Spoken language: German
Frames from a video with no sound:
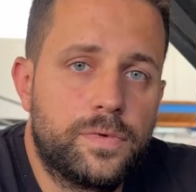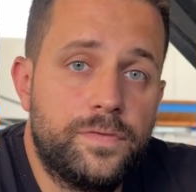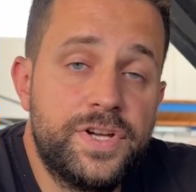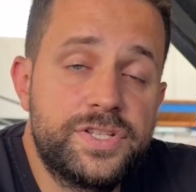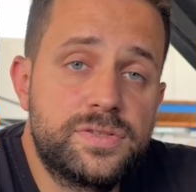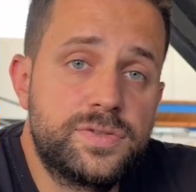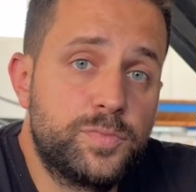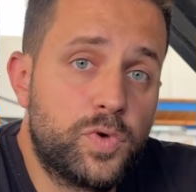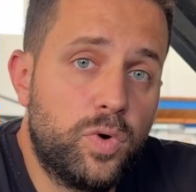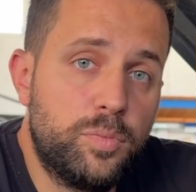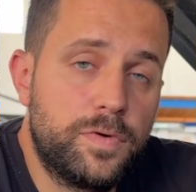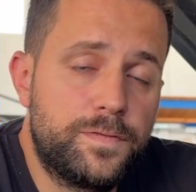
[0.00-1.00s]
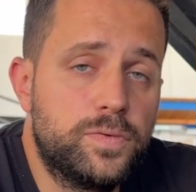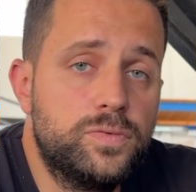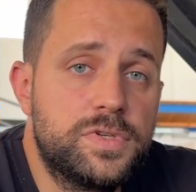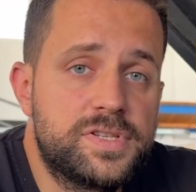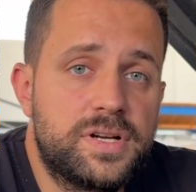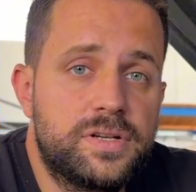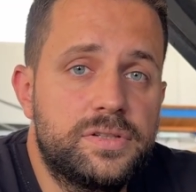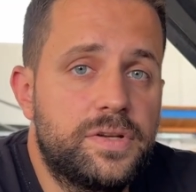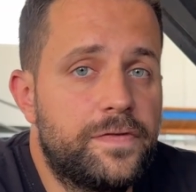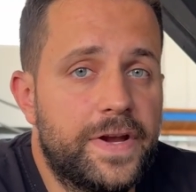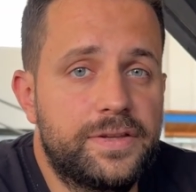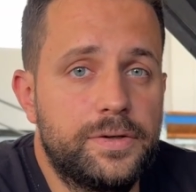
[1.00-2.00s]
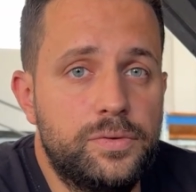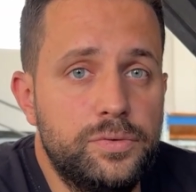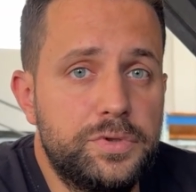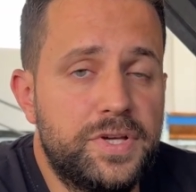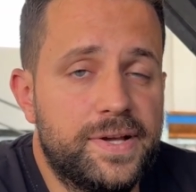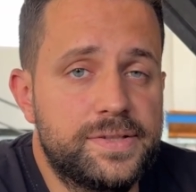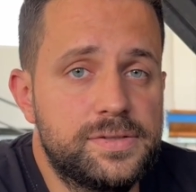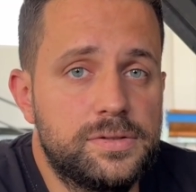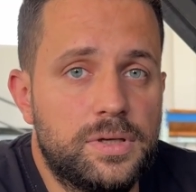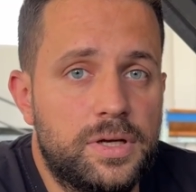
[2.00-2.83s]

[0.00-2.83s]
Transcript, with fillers: Doch welche Symptome verursachen defekte Glühkerzen